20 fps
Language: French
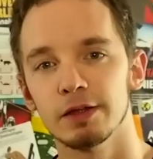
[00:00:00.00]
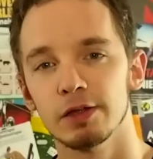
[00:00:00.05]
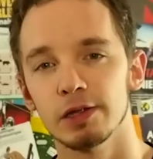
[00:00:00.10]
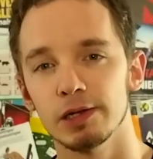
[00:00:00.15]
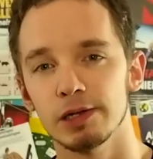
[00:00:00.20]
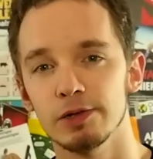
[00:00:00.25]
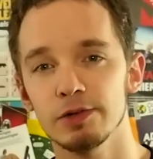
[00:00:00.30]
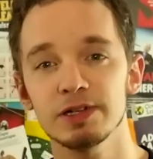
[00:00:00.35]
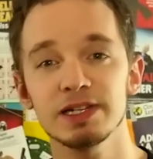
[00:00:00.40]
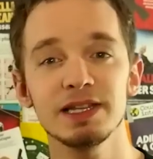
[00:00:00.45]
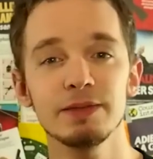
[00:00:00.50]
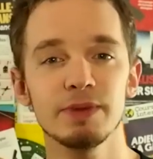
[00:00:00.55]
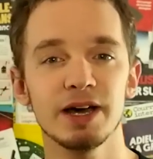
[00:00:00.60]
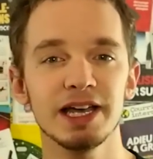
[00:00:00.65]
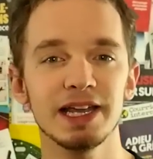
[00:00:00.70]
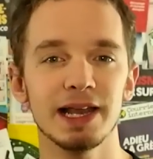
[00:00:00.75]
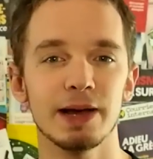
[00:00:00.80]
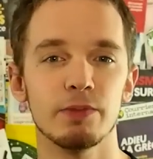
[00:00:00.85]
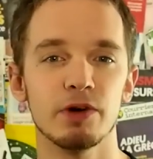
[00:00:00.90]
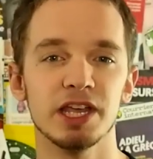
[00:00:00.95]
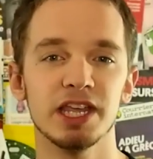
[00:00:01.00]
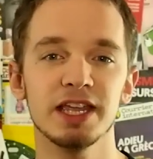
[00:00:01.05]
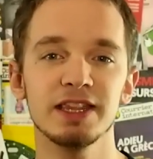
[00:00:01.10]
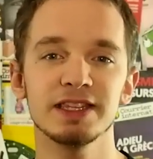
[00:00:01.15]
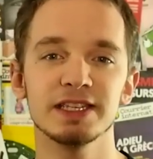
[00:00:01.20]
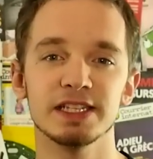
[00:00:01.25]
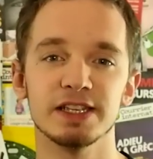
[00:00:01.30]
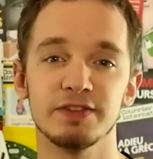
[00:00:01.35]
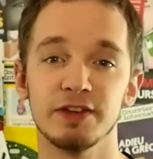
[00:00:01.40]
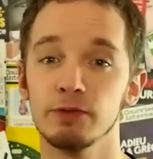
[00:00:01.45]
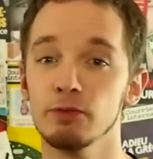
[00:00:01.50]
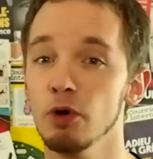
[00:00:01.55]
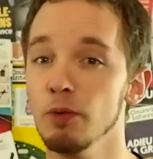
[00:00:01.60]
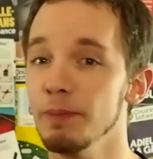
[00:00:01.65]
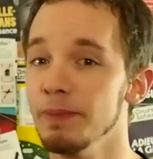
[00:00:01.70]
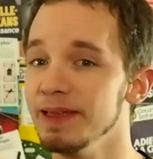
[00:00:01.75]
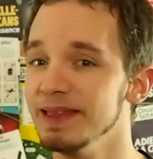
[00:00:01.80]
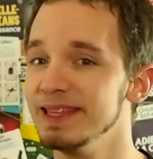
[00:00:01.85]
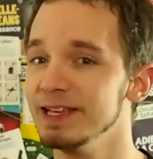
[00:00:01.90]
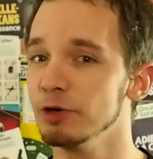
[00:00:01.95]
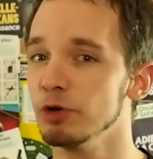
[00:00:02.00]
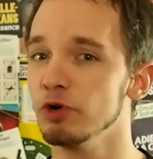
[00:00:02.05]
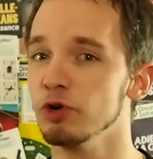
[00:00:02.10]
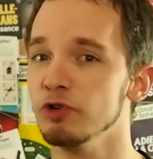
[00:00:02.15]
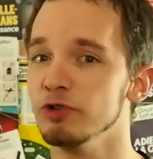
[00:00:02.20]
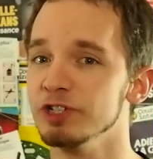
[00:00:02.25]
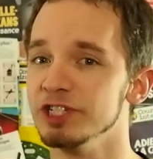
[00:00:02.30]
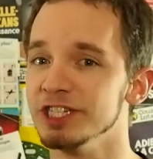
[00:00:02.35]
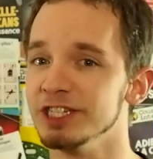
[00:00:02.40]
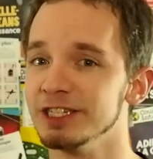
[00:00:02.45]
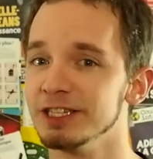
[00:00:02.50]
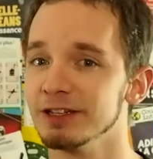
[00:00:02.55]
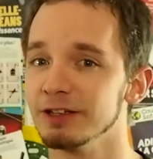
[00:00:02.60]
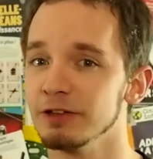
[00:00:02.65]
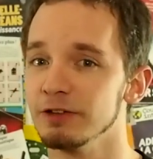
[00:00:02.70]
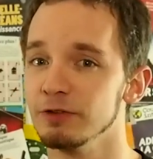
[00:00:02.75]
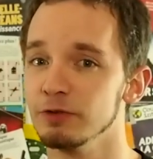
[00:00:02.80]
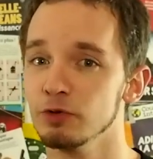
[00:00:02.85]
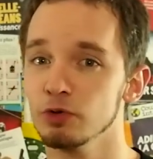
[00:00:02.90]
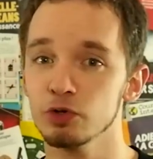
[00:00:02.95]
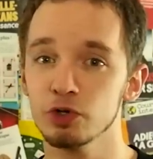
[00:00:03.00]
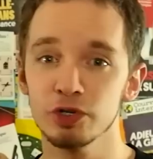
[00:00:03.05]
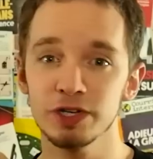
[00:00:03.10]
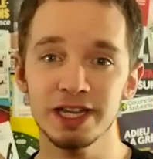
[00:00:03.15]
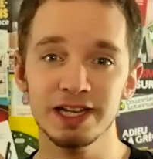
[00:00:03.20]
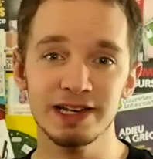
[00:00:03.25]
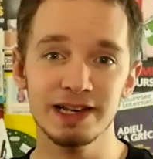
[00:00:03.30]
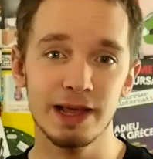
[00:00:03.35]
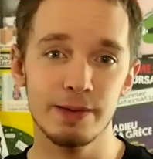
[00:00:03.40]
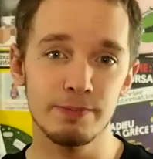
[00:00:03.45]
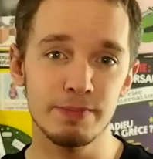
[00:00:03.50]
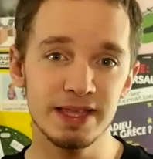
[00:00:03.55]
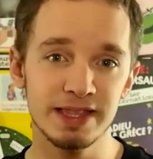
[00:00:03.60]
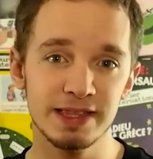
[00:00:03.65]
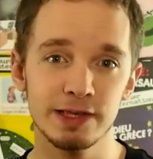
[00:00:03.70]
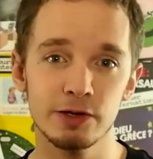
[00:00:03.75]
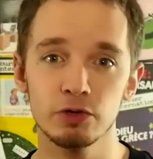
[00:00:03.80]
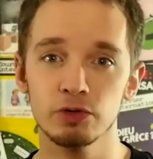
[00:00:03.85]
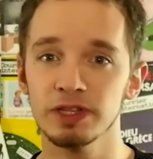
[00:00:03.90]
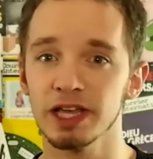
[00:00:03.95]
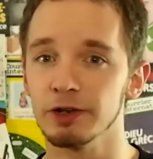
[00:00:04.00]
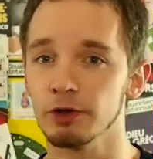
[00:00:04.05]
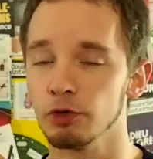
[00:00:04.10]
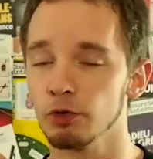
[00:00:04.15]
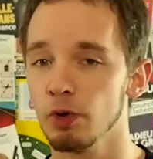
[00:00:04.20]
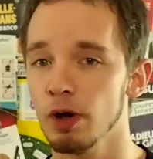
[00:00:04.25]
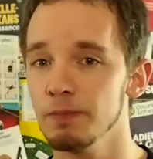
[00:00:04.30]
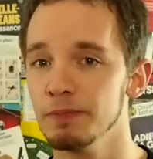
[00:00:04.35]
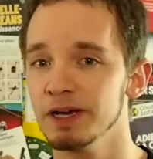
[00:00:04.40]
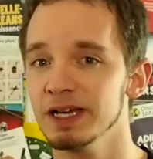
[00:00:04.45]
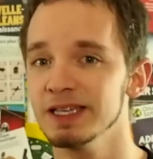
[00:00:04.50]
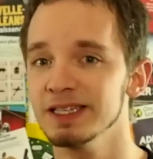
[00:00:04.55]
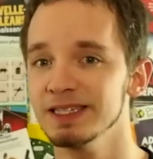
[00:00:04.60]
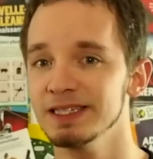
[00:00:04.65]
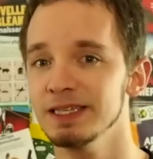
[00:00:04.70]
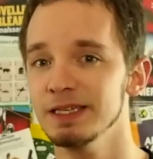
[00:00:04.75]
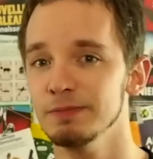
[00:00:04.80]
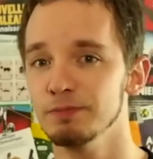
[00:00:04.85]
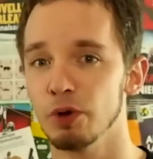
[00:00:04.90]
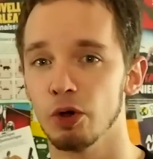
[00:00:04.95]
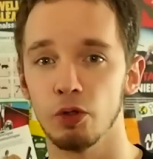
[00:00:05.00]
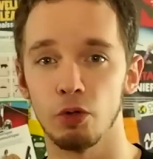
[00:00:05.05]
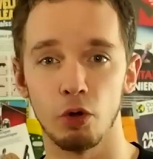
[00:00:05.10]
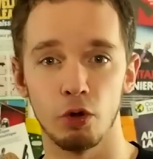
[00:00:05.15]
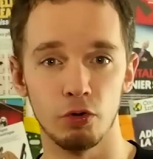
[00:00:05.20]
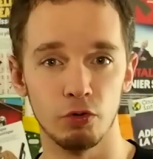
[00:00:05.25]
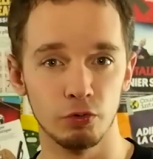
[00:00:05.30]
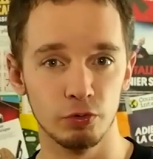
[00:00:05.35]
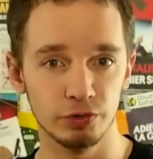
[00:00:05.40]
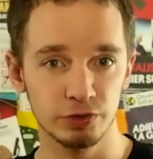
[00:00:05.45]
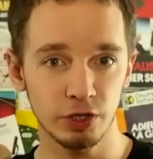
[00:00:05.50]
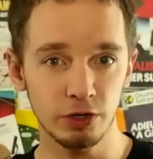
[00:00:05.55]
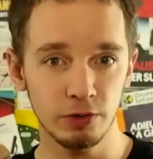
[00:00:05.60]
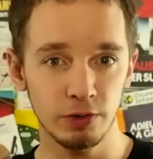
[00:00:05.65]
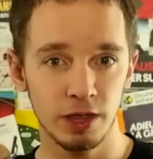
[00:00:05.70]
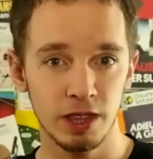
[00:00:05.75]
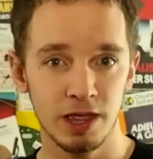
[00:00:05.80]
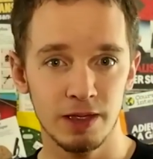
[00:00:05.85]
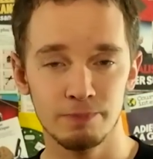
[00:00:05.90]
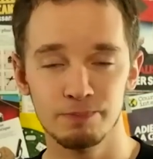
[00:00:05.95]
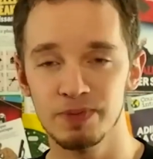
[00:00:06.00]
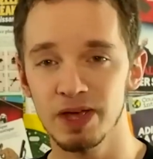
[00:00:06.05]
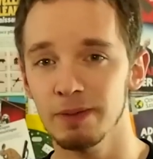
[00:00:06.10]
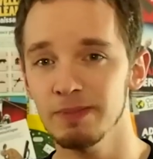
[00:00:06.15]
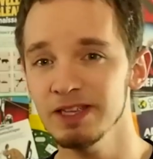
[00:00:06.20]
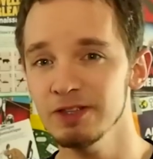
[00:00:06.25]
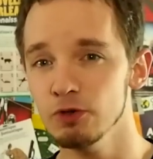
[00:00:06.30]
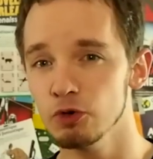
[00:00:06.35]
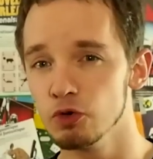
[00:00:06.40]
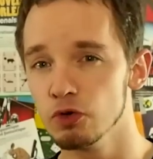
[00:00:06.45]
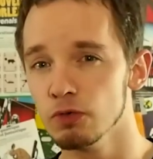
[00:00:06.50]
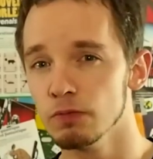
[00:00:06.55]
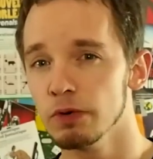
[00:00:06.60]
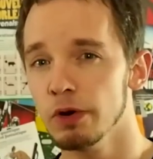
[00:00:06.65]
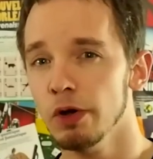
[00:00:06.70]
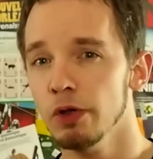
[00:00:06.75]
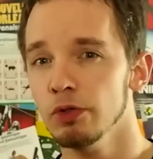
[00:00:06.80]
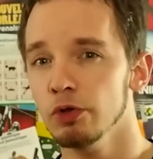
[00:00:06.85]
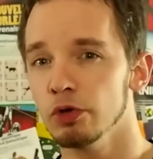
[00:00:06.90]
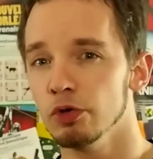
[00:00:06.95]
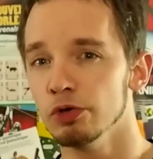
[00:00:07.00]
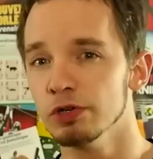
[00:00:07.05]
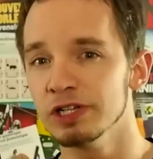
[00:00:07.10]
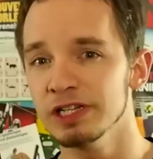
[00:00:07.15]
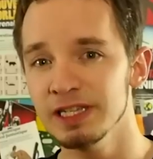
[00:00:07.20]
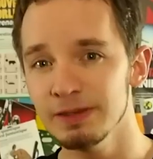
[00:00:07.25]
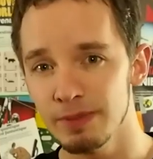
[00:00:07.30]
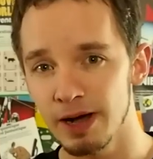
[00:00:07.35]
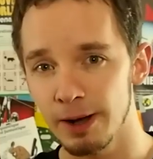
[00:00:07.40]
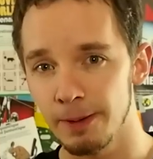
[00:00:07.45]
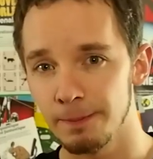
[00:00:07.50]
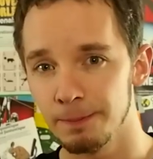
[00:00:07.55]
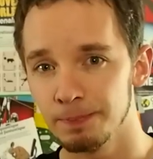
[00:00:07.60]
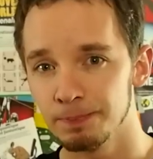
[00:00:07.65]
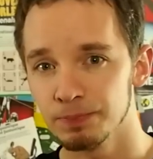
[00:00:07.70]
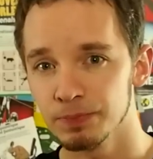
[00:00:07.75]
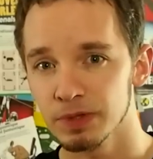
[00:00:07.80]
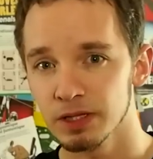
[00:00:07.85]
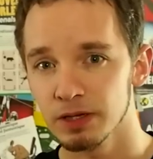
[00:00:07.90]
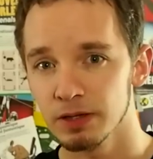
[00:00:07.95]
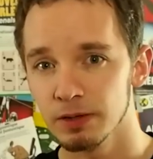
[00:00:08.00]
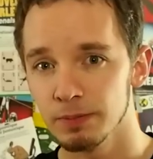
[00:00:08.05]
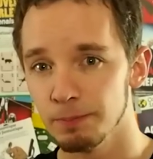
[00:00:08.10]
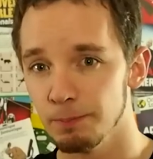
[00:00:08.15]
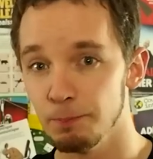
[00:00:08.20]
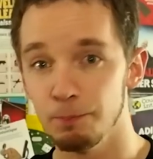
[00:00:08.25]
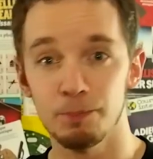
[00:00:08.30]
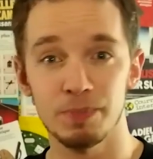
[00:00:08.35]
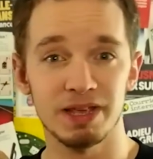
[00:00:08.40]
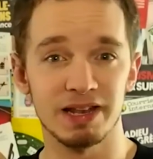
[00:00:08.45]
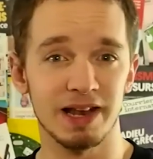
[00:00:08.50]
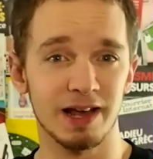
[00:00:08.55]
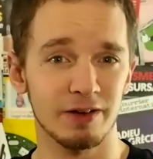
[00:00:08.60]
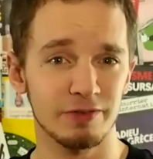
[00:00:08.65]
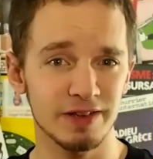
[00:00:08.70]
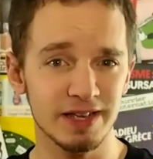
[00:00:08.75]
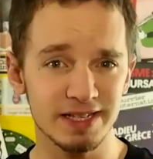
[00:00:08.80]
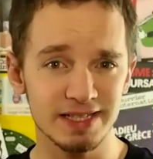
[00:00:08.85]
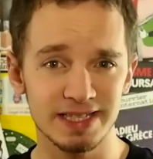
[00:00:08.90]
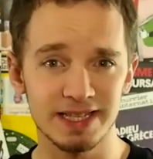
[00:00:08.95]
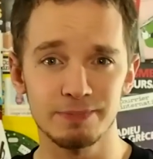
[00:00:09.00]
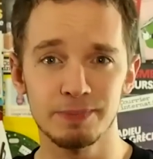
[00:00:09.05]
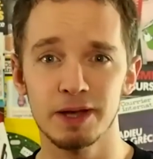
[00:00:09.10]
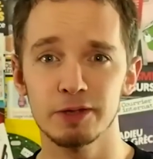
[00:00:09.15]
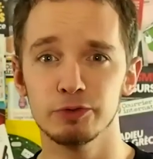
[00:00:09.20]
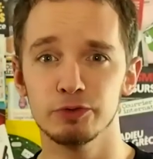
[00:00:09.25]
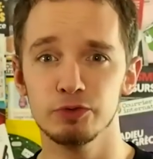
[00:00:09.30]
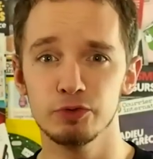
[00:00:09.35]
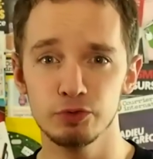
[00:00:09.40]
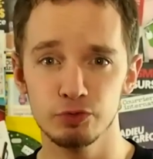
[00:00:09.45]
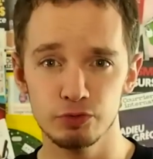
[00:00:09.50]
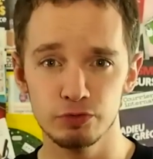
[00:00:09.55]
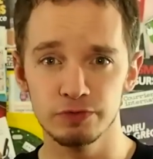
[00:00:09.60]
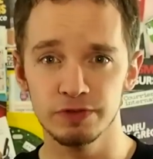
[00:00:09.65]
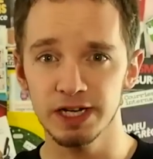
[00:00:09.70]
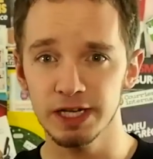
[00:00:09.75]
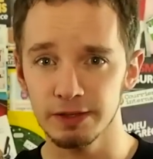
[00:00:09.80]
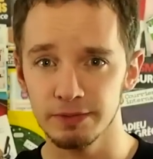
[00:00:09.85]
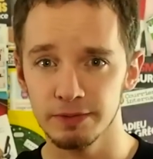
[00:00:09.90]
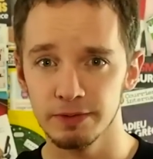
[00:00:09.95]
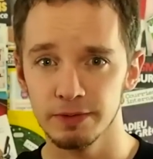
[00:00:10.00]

Le climat est la moyenne des événements météorologiques. Donc connaître la météo d'un endroit précis pendant longtemps permet de comprendre le climat. Mais l'inverse n'est pas du tout vrai.